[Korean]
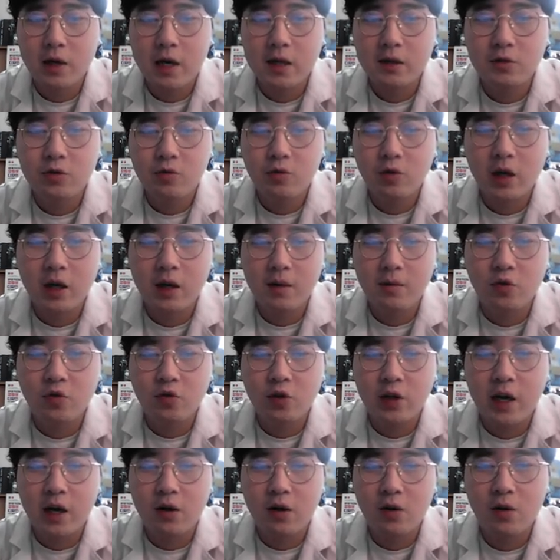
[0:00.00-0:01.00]
한쪽에
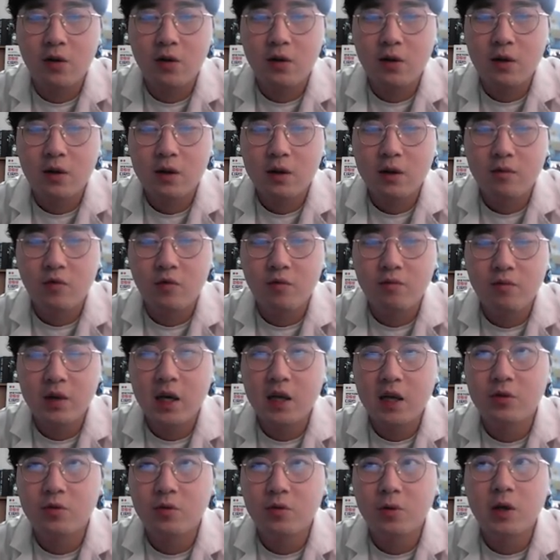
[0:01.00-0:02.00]
유리한 거.
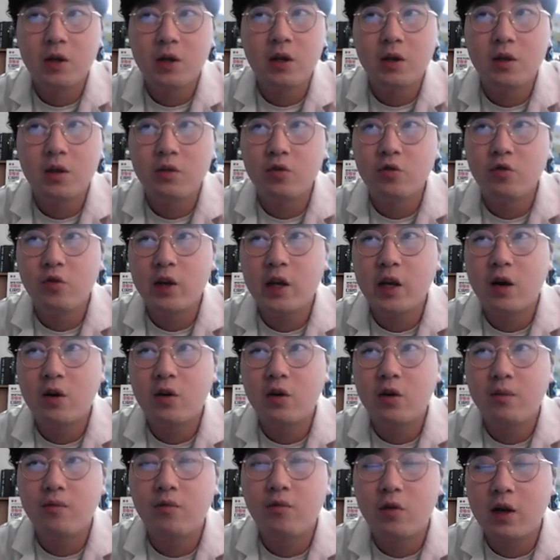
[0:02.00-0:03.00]
분비한 쪽은
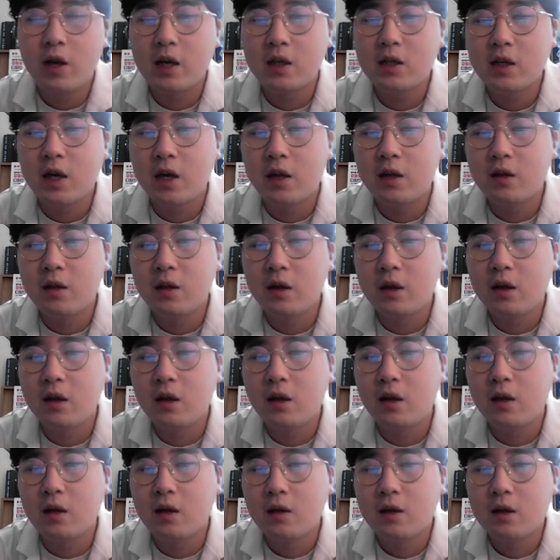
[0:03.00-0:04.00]
유리하거나 불리하지
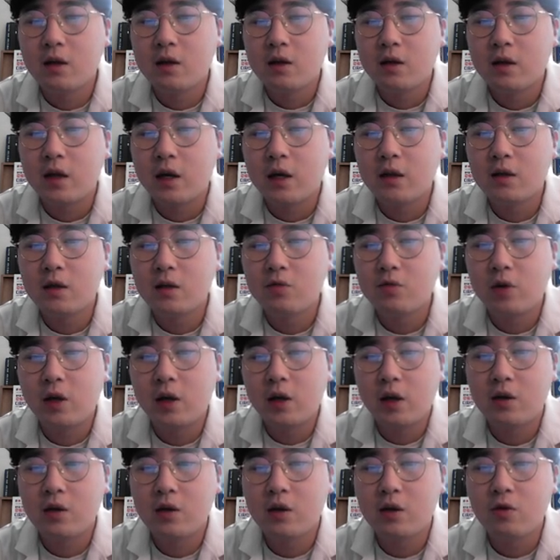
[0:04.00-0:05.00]
않은데 다른
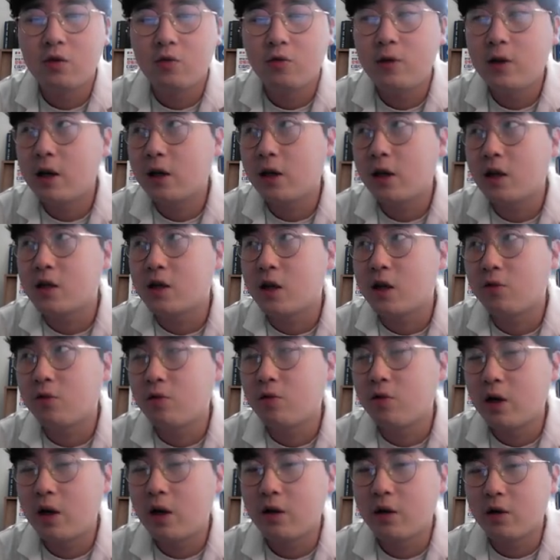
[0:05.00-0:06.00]
쪽에게는 유리하게
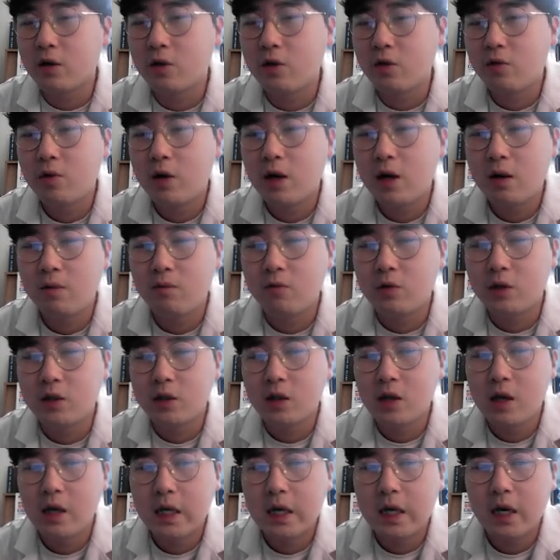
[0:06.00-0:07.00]
작용을 하는 그런
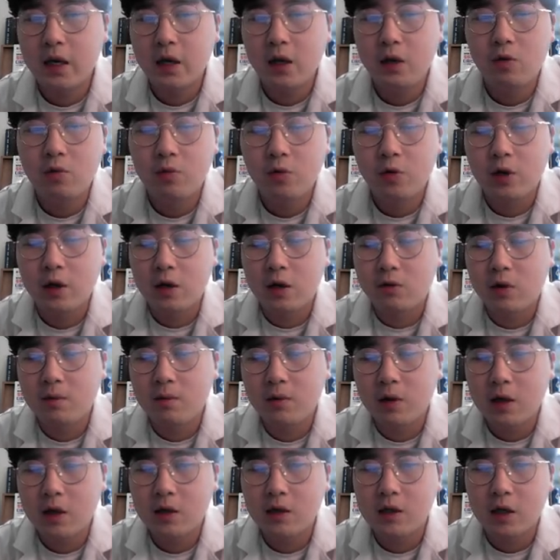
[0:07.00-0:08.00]
화학물질을 카이로몬이라고
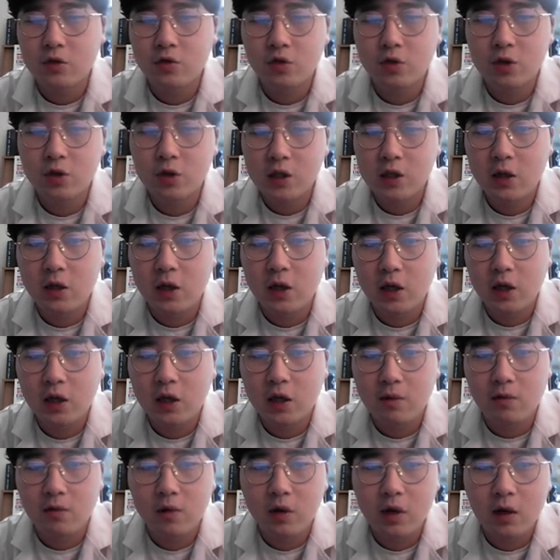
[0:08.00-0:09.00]
합니다. 자주 출제되기
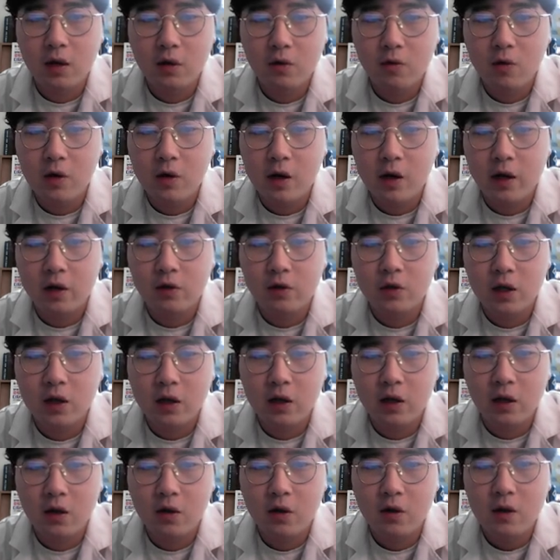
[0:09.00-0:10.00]
때문에 꼭 알아두셔야
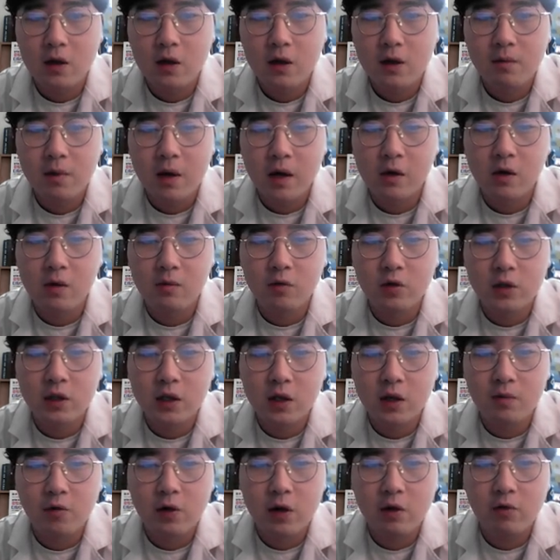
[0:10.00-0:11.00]
돼요.
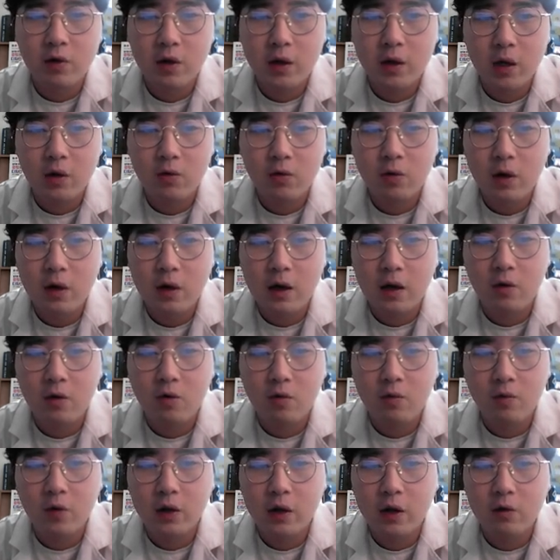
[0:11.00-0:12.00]
방어물질을 뭐라고 한다고?
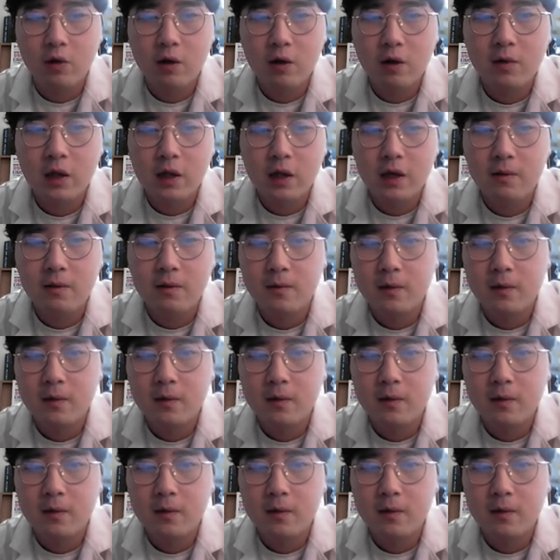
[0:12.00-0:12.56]
알로몬이라고 합니다.